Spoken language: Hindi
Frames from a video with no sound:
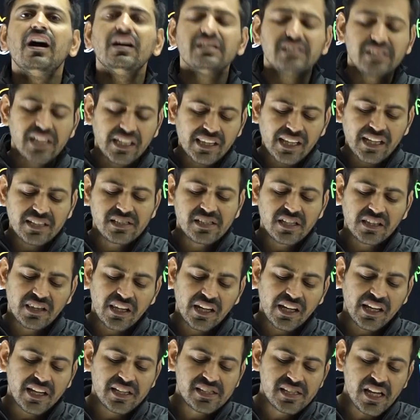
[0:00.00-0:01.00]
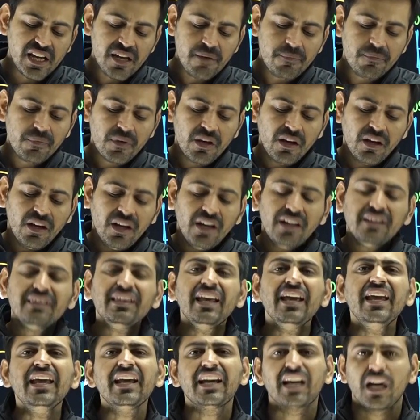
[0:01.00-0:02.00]
ज्यादा अच्छे तरीके से
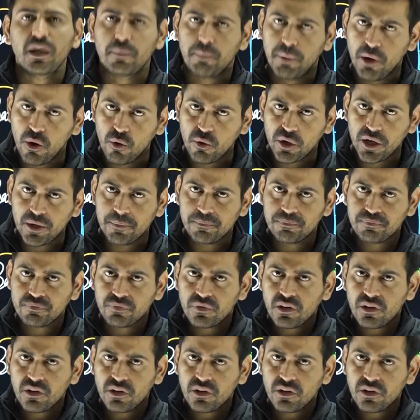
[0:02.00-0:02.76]
नहीं कर पाओगे